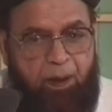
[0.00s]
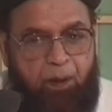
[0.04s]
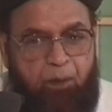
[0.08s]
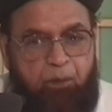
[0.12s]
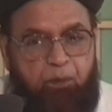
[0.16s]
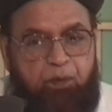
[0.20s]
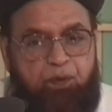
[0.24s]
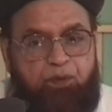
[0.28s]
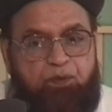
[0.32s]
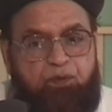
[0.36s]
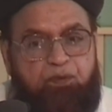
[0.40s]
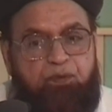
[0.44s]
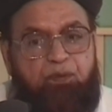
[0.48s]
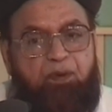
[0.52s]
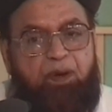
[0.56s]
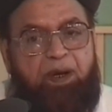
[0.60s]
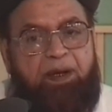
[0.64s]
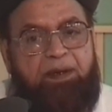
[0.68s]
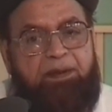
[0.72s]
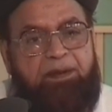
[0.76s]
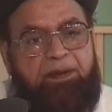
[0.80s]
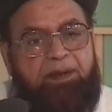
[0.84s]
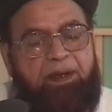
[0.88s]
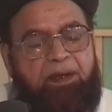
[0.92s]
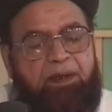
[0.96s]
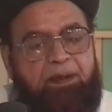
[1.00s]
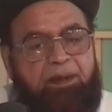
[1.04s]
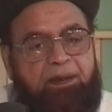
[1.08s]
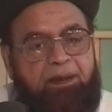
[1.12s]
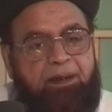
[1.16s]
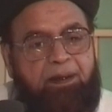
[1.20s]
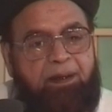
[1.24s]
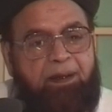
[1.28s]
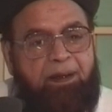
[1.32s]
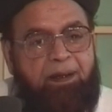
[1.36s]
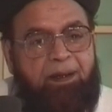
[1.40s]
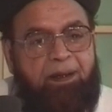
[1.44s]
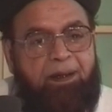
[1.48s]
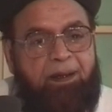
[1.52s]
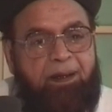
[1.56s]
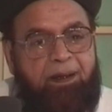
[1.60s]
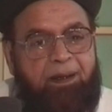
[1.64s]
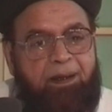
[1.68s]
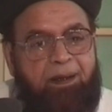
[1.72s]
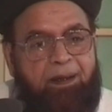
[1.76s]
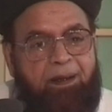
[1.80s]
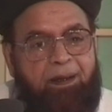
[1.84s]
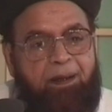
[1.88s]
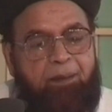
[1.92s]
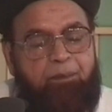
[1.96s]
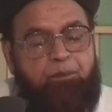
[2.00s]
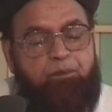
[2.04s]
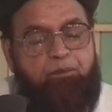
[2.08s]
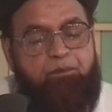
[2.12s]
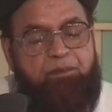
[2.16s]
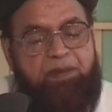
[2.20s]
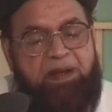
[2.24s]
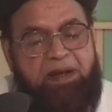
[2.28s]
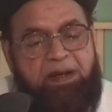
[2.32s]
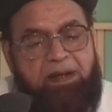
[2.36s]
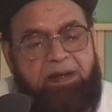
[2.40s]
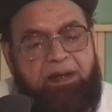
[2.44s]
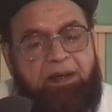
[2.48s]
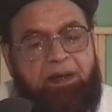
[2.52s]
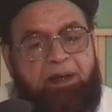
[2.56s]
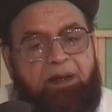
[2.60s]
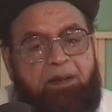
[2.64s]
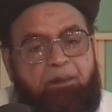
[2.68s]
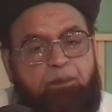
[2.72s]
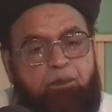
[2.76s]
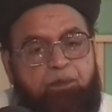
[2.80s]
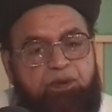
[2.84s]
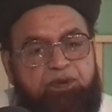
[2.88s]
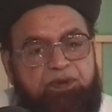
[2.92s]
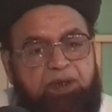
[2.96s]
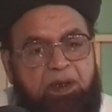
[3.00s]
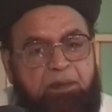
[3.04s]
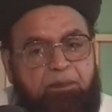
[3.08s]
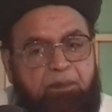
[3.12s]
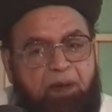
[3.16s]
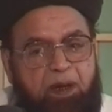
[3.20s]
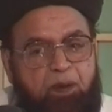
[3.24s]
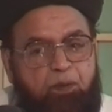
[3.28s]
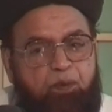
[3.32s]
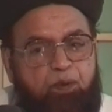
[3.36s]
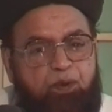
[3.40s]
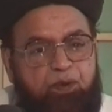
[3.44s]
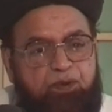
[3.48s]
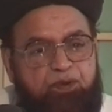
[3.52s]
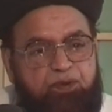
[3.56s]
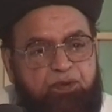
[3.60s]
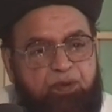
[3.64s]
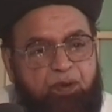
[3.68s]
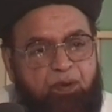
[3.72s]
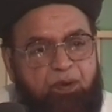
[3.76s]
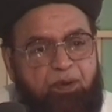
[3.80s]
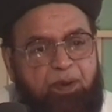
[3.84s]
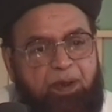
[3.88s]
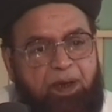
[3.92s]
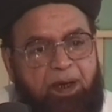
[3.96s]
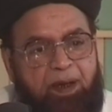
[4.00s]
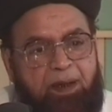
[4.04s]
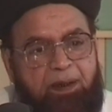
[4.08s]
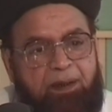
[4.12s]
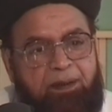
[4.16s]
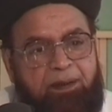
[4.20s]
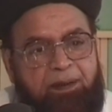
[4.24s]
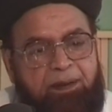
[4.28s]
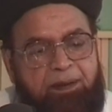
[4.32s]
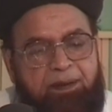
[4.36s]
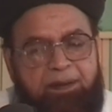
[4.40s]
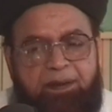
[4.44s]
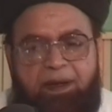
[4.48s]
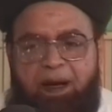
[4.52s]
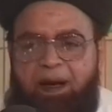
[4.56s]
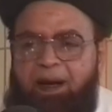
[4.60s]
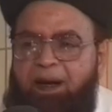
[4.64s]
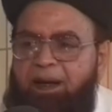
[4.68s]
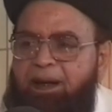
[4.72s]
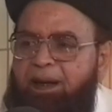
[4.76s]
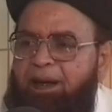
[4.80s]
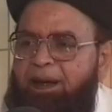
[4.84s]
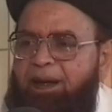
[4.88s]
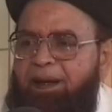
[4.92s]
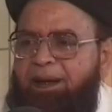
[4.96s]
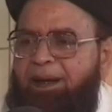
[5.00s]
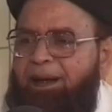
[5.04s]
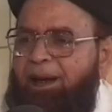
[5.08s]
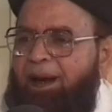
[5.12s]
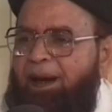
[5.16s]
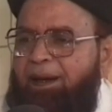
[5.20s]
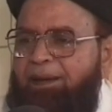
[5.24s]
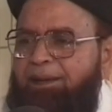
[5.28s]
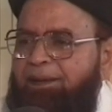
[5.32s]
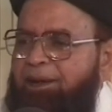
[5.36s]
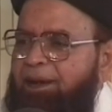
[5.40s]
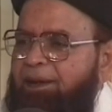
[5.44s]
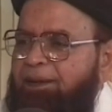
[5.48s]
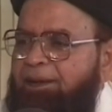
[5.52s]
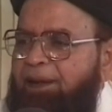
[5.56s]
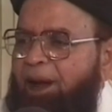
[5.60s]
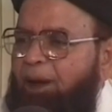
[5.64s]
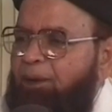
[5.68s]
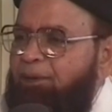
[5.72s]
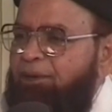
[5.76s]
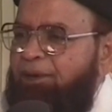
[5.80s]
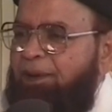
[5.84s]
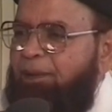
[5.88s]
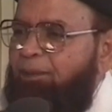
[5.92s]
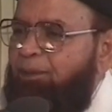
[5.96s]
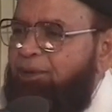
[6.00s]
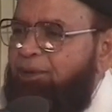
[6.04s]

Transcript: वो 200 मिलियन मुसलमानों को छोड़कर यहाँ एक हंड्रेड थाउजेंड